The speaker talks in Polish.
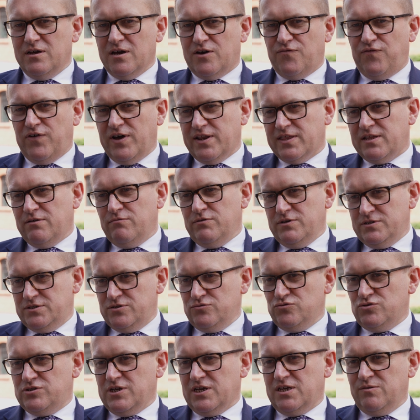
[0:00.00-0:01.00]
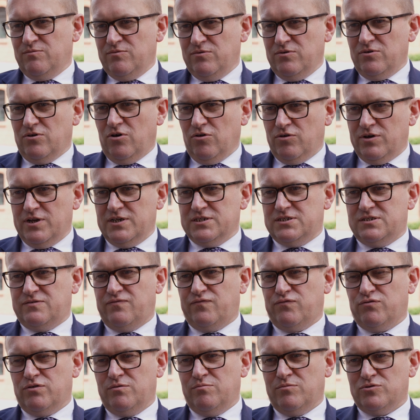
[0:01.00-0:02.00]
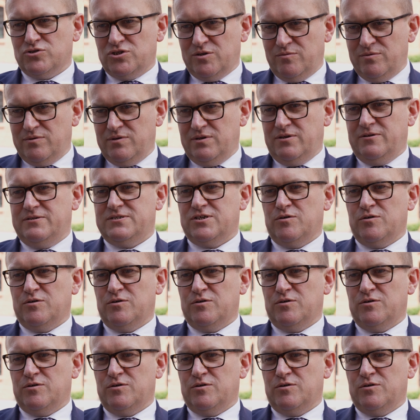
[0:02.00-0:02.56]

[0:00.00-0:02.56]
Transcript: Kwartał jest to już taki okres, w którym możemy